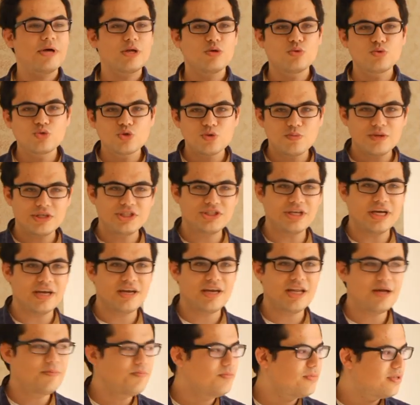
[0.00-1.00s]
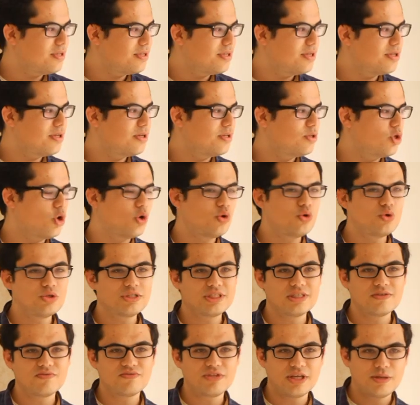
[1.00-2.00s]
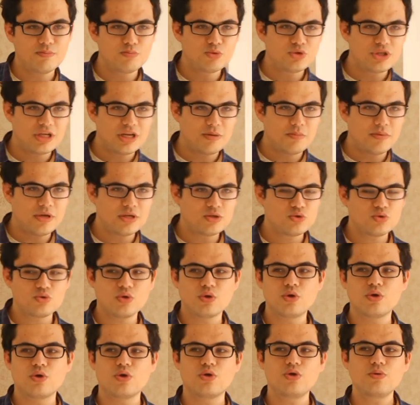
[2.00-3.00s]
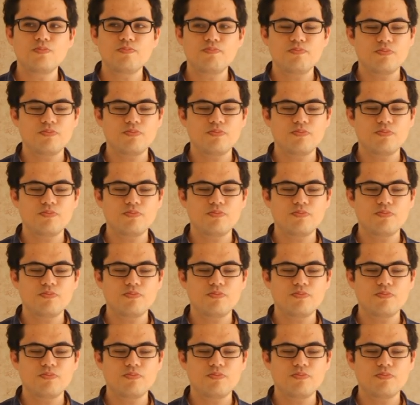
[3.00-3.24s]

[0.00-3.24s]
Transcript: Ben Utku Başardam, 4. E, sınıftayım. Bu sene mezun oluyorum.